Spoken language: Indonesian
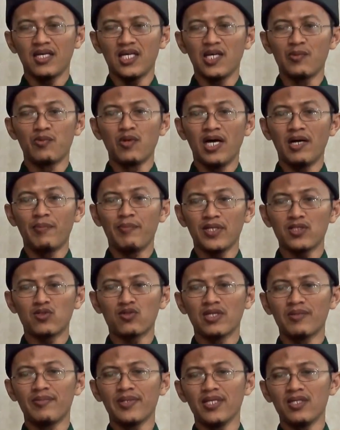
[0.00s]
Ibnu Abbas
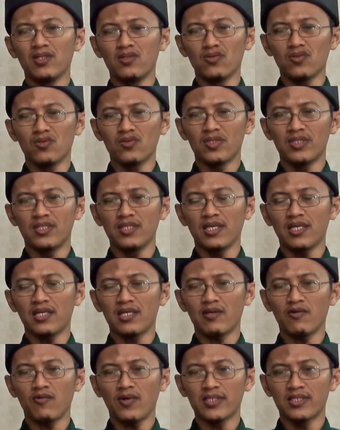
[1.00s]
juga begitu,
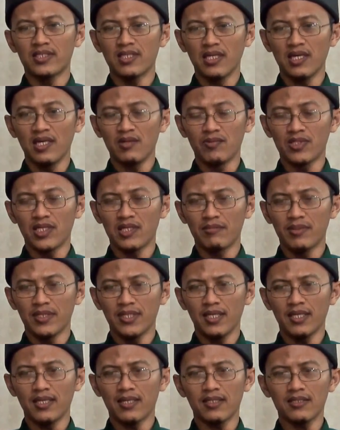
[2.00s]
dia wajar ilmunya
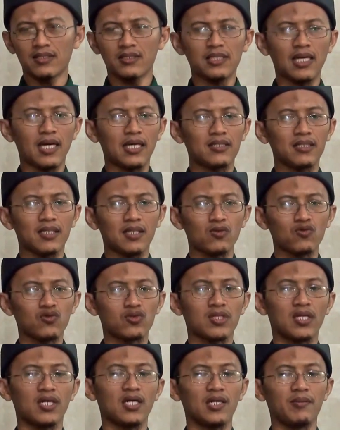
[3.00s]
banyak karena sangat
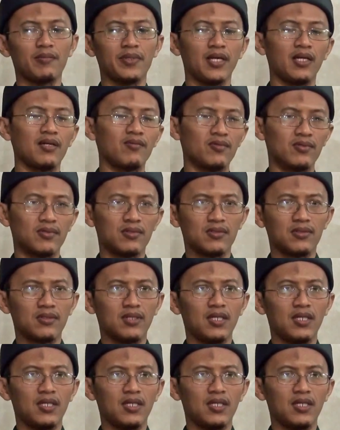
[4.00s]
rakus terhadap ilmu.